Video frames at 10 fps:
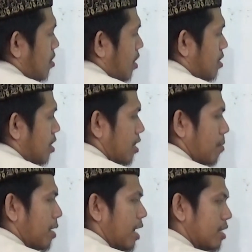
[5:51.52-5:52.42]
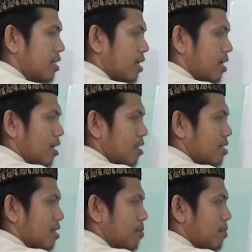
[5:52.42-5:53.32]
Ada tambahannya.
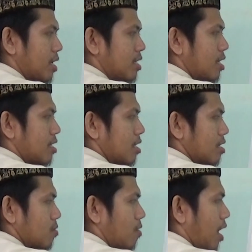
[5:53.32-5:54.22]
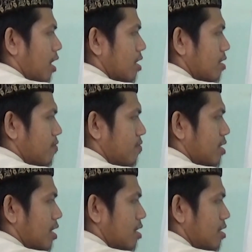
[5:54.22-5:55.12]
Tambahannya yaitu alif
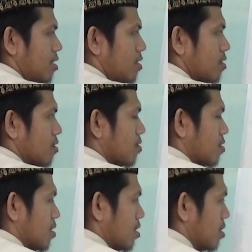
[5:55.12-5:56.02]
dan non.